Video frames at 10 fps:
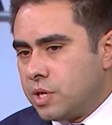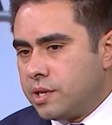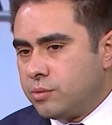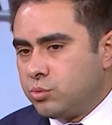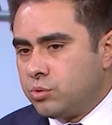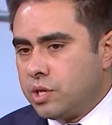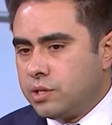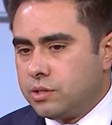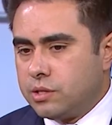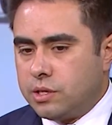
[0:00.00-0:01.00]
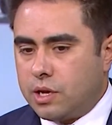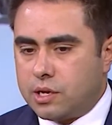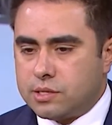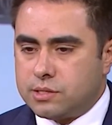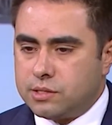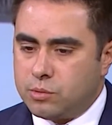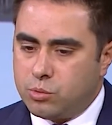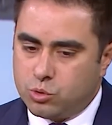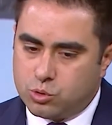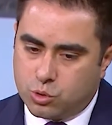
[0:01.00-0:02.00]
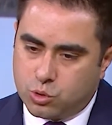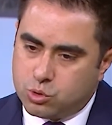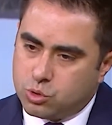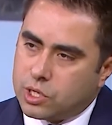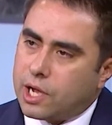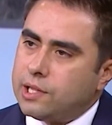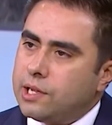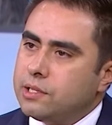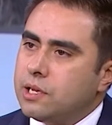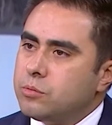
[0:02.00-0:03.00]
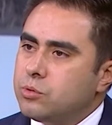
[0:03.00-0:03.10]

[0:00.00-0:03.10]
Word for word: Yani bunların e, arasında bu çok küçük takaları da